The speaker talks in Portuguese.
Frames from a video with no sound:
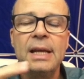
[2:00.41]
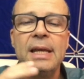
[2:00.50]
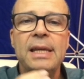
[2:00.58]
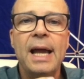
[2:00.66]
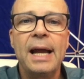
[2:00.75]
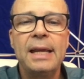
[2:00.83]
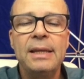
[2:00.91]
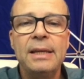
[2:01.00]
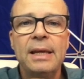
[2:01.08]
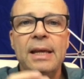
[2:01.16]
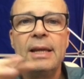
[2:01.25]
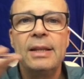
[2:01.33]
e
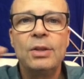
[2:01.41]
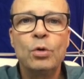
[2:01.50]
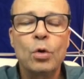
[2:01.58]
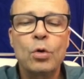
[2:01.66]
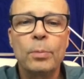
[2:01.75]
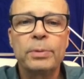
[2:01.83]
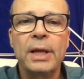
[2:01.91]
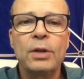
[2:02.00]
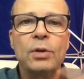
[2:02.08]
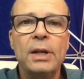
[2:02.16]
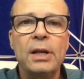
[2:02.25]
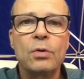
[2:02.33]
aí no
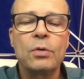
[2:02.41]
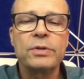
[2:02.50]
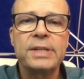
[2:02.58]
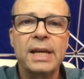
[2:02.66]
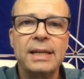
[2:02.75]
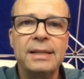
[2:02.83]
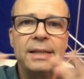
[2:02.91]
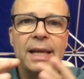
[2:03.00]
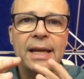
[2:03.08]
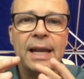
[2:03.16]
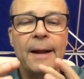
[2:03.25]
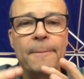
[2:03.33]
computador ele consegue
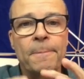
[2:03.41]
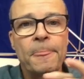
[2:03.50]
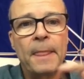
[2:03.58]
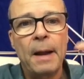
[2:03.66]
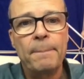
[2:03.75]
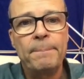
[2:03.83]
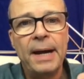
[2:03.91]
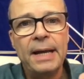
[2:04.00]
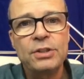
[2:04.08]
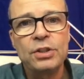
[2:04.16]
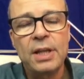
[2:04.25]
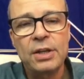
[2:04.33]
integrar a
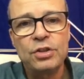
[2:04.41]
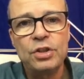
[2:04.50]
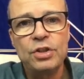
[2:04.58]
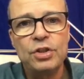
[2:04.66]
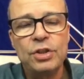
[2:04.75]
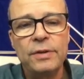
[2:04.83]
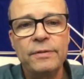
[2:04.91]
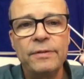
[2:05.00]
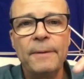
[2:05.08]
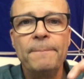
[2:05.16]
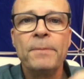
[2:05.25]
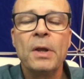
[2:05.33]
parte da
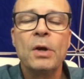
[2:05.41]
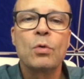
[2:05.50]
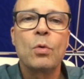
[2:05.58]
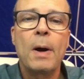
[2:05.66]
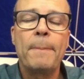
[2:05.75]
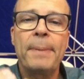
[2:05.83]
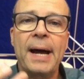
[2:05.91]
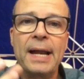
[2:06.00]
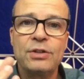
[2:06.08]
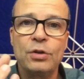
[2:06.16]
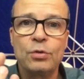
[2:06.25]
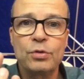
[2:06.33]
gengiva com a
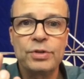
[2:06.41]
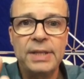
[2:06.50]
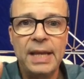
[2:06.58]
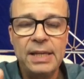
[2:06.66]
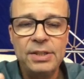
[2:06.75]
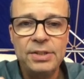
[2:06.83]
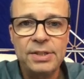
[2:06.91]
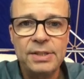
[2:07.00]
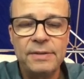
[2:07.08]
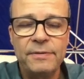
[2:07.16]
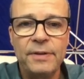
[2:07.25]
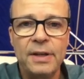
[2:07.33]
parte dos dentes
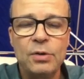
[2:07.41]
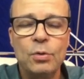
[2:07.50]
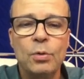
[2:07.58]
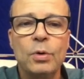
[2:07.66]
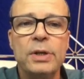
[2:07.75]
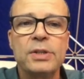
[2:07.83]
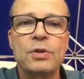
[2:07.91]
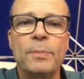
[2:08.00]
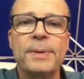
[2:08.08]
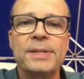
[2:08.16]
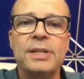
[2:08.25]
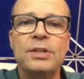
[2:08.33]
inferiores que o
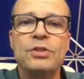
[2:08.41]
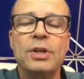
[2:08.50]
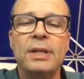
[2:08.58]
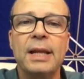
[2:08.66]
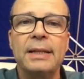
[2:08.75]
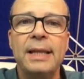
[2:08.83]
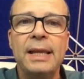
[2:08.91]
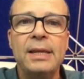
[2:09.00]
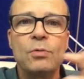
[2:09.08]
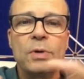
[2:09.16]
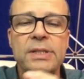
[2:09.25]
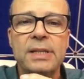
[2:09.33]
paciente ainda tem e
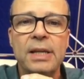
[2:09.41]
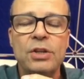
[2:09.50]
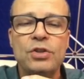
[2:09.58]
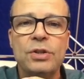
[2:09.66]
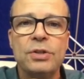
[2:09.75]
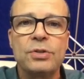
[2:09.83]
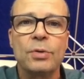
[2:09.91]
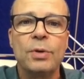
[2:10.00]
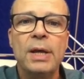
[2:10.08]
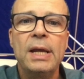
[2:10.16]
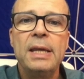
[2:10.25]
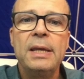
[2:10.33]
com esse registro
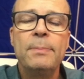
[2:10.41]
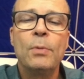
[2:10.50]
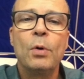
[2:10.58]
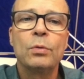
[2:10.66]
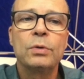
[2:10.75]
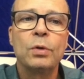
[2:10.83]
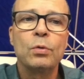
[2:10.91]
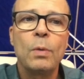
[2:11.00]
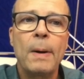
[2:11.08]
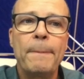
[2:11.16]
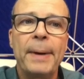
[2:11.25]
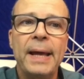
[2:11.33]
e montam num
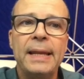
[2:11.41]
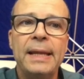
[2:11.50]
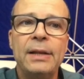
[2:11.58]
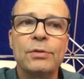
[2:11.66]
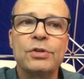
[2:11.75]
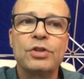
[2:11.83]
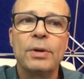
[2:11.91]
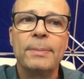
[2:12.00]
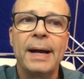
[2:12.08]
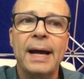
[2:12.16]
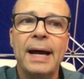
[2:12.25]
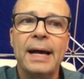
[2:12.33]
aparelho que
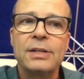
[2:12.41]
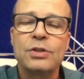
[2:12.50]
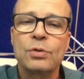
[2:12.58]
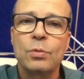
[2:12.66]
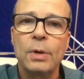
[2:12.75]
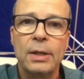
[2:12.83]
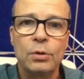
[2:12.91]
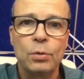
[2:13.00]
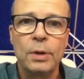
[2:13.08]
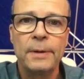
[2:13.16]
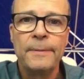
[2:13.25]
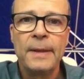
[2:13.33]
chama
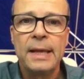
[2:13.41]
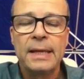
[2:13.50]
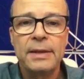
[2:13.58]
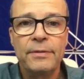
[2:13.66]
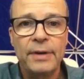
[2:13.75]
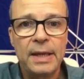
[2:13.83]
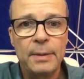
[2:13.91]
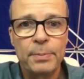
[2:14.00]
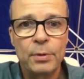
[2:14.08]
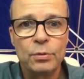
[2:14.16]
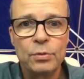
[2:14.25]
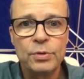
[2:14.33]
articulador, que vai
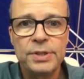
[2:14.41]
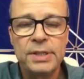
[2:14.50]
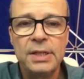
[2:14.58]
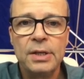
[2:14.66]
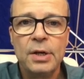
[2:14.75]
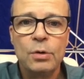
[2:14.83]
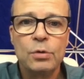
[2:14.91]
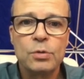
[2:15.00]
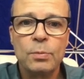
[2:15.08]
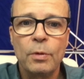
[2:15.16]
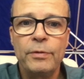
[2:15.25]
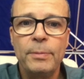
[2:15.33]
reproduzir os
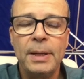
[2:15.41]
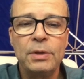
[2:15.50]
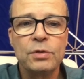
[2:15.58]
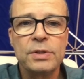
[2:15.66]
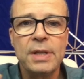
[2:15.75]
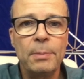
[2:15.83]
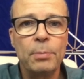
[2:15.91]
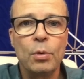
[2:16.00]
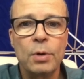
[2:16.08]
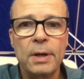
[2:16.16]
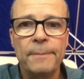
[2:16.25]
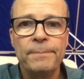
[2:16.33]
movimentos da
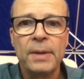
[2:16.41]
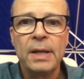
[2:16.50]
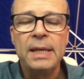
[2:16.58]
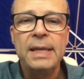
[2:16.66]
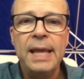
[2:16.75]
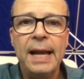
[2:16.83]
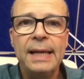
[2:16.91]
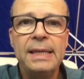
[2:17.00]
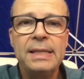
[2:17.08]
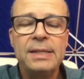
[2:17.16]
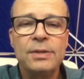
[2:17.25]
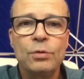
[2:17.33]
boca. E
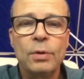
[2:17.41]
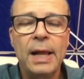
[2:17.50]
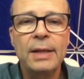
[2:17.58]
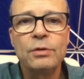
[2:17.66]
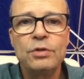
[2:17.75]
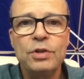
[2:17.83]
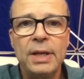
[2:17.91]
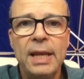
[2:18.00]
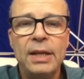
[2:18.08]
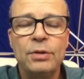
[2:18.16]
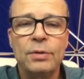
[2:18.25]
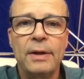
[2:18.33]
aí, do lado
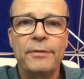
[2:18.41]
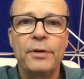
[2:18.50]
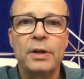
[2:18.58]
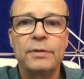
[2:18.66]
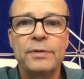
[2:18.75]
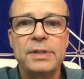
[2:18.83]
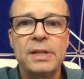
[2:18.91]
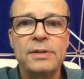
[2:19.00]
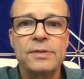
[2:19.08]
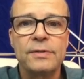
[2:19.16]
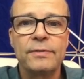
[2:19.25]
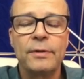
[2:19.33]
direito na foto,
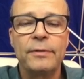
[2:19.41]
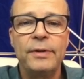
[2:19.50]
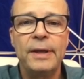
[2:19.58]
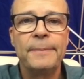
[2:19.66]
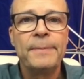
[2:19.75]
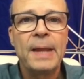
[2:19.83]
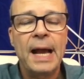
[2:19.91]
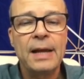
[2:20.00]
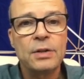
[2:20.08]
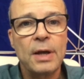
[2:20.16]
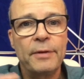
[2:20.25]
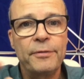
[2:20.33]
vocês vão ver
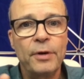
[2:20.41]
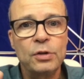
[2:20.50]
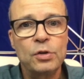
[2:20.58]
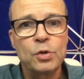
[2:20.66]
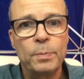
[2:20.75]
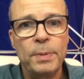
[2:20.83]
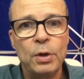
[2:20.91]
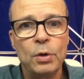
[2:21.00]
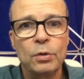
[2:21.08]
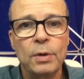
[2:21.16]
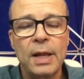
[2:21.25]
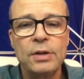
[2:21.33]
a, a foto
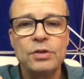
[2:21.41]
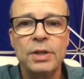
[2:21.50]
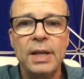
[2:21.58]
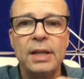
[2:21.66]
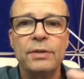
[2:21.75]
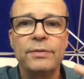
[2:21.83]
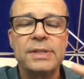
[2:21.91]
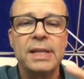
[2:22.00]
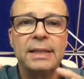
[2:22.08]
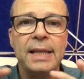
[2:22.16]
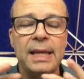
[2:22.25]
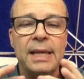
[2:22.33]
superior do lado direito,
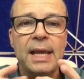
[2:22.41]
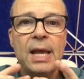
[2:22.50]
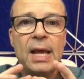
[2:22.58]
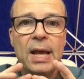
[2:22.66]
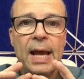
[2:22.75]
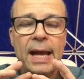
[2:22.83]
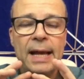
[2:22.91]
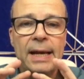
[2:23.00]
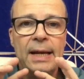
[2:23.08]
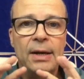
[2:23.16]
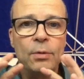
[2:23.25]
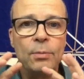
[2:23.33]
você tem
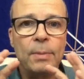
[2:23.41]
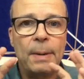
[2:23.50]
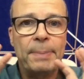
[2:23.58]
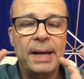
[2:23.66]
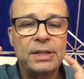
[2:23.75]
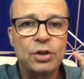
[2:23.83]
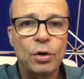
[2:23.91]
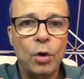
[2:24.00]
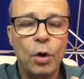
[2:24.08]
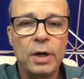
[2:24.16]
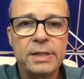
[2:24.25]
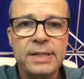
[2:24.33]
é, uma parte
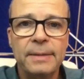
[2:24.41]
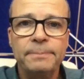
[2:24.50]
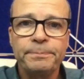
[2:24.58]
rosa